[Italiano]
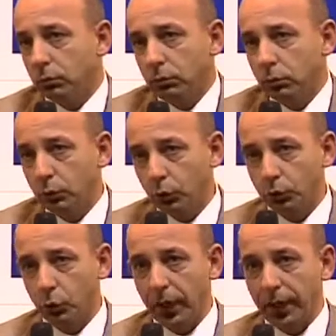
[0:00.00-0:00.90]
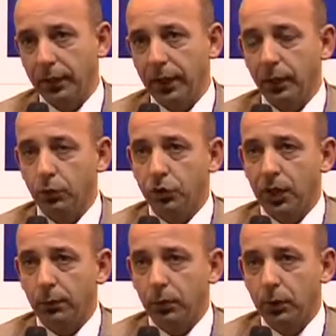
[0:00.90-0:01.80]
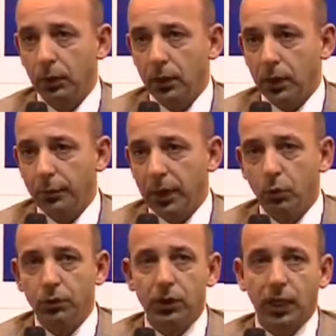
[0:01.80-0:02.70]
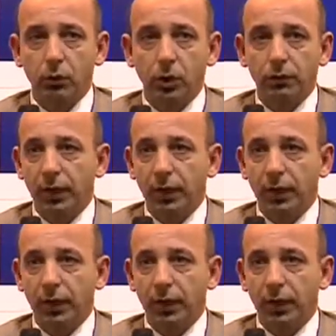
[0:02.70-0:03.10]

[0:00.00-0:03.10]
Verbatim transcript: un consulente, ecco, siamo, abbiamo evitato di avere